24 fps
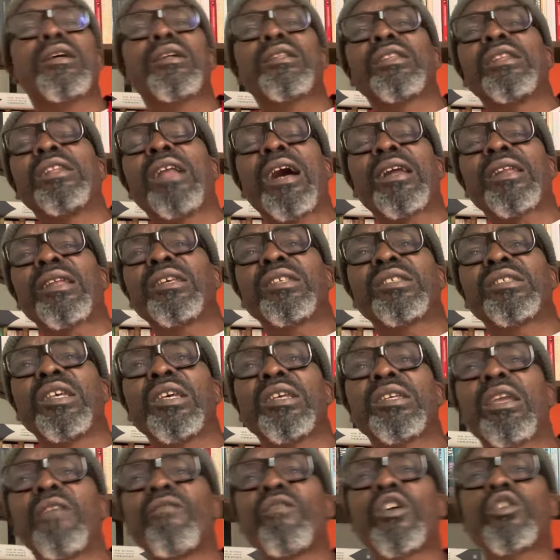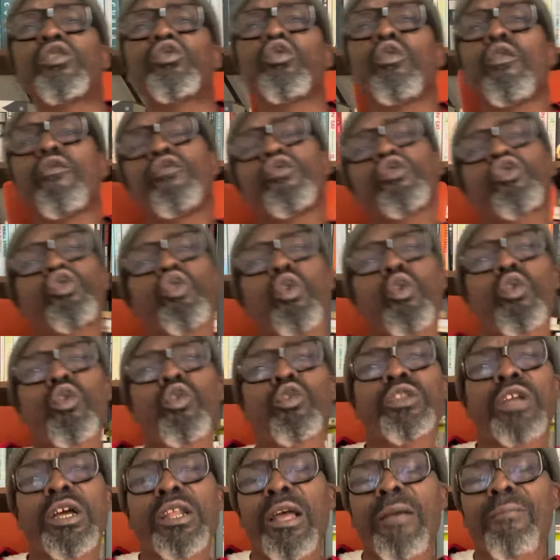de la race qui vient vous choco
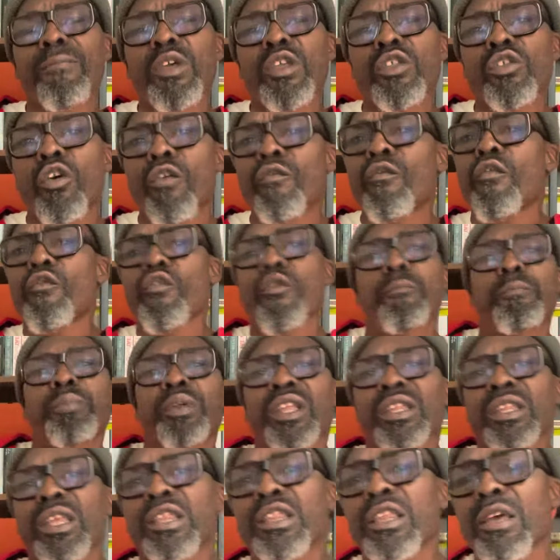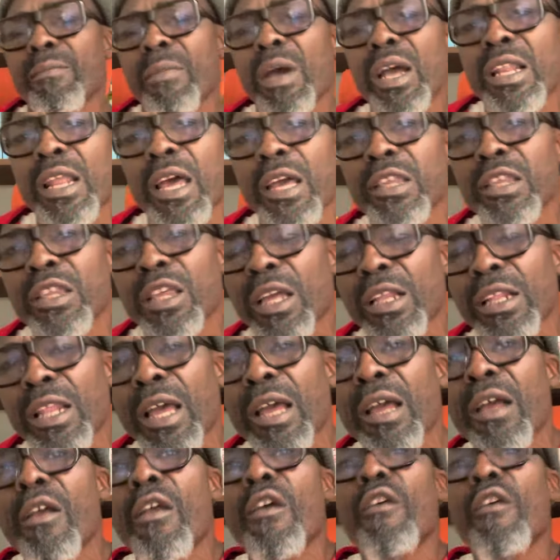dans la maison, vous vous prenez seulement l'argent là,